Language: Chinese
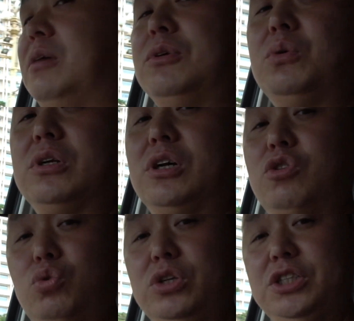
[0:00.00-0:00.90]
安门广场
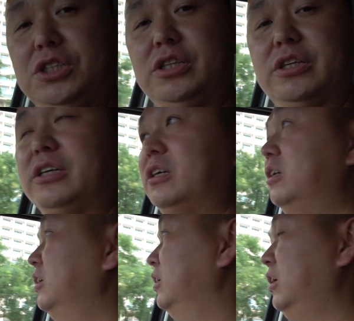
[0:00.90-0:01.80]
最近的
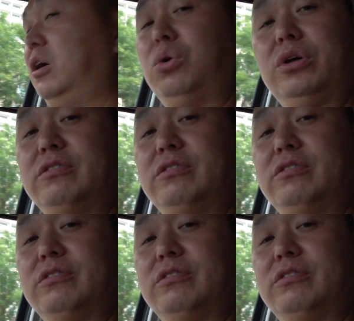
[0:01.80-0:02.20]
高档